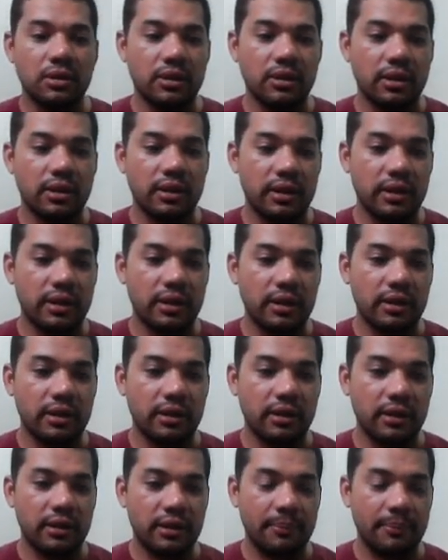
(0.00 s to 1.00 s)

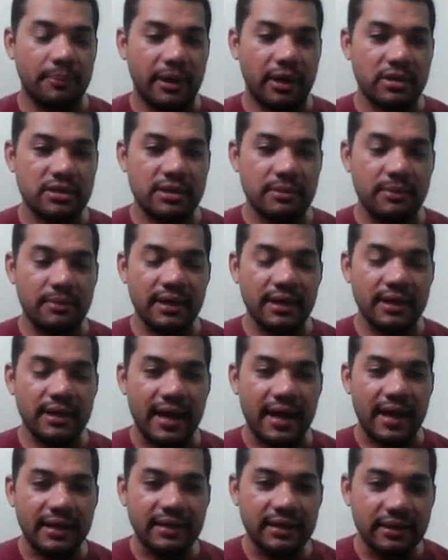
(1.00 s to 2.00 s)
eh, para a nossa
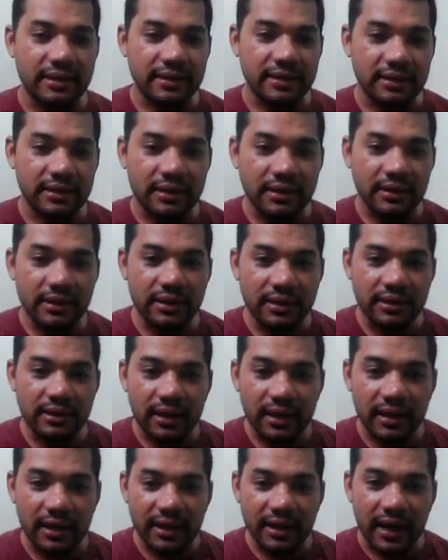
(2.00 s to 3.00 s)
bancada e
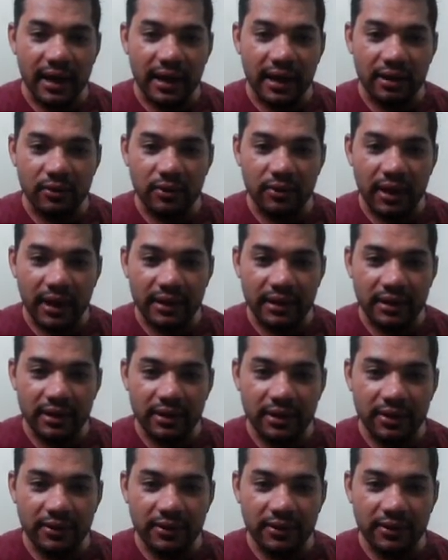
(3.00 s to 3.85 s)
interligá-lo aqui,